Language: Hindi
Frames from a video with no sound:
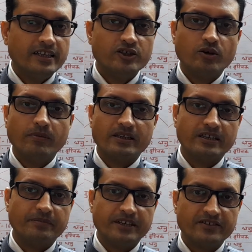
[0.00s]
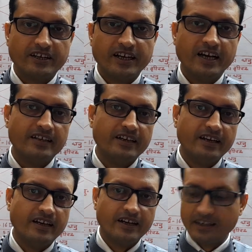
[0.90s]
ये जो मंथली प्रिडिक्शन है
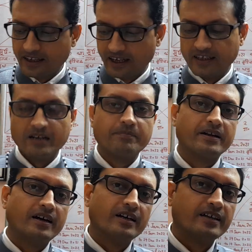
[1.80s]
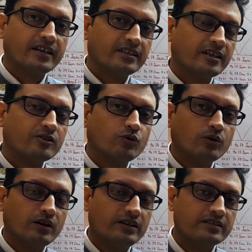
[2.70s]
ये लगन के आधार पर आधारित है तो
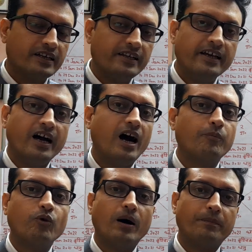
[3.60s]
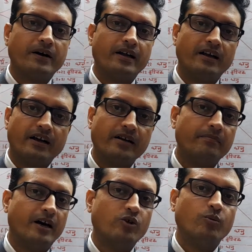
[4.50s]
इसके लिए आपको आपका लगन
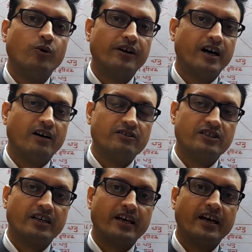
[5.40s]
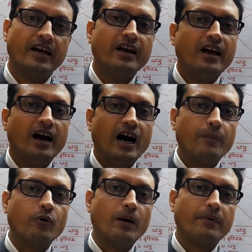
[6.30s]
मालूम होना आवश्यक है
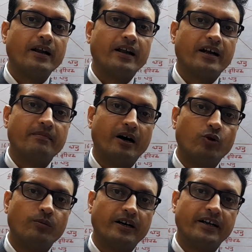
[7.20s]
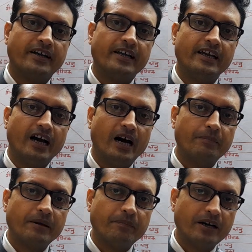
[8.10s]
आपको आपका लगन मालूम करने के लिए
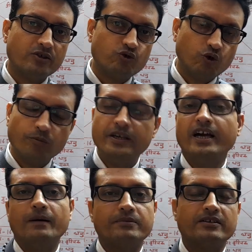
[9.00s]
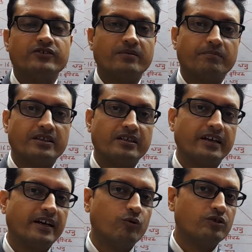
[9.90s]
आपके पास जो भी आपकी जन्मपत्री
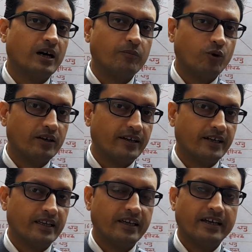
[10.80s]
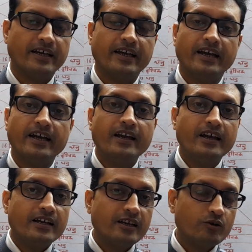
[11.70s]
है उसे आप खोल करके देखेंगे
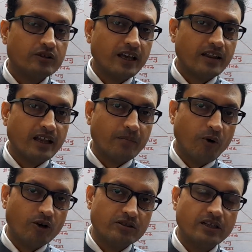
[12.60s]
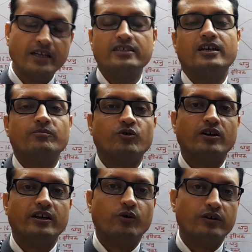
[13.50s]
कि उसके अंदर बहुत सारी जन्म
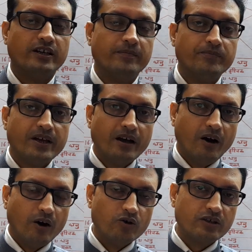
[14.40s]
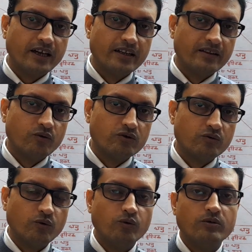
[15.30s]
कुंडलियां होंगी और उसके अं-, उस,
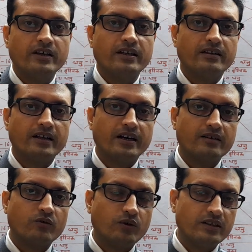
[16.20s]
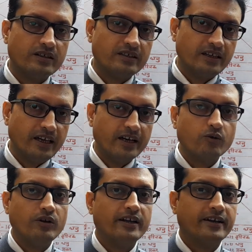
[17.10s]
उनके अंदर कोई किसी एक
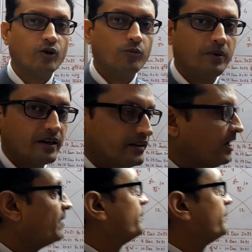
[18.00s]
कुंडली के ऊपर यहाँ